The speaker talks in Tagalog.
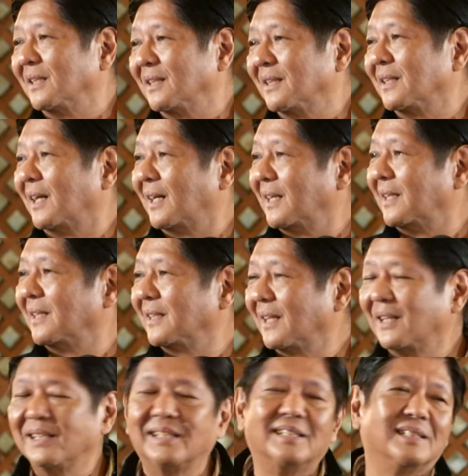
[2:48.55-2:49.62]
dahil
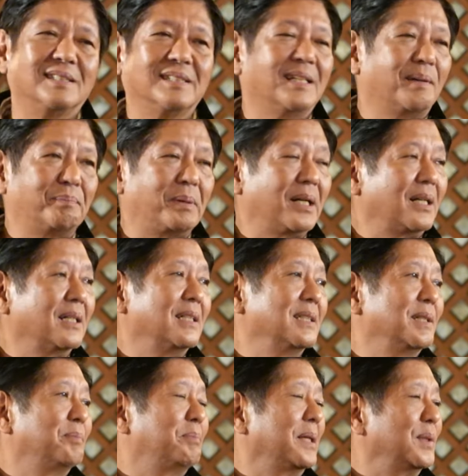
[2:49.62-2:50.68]
talagang
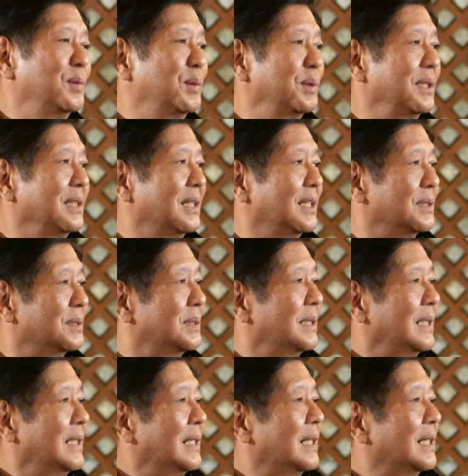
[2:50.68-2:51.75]
napakagandang panoorin kayo
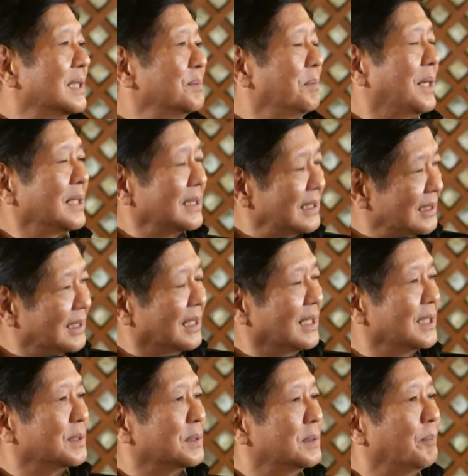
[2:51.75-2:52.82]
at makita kayo.